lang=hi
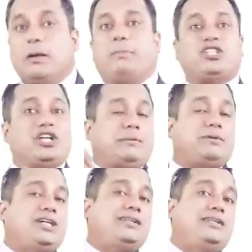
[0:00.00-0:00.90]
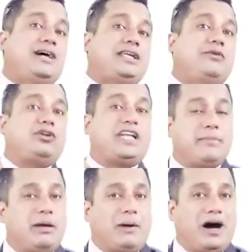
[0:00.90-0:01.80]
जिसमें पचास पचास हजार की वो
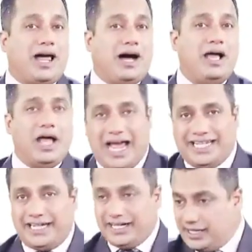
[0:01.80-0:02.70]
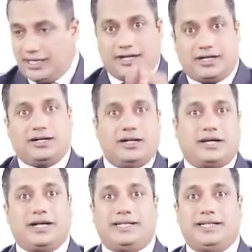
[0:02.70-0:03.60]
टेबल पहाड़ा ऐसी गट गट गट गट गट
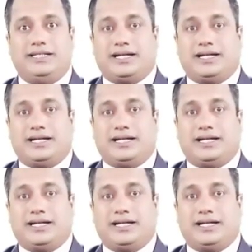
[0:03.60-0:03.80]
करके सीख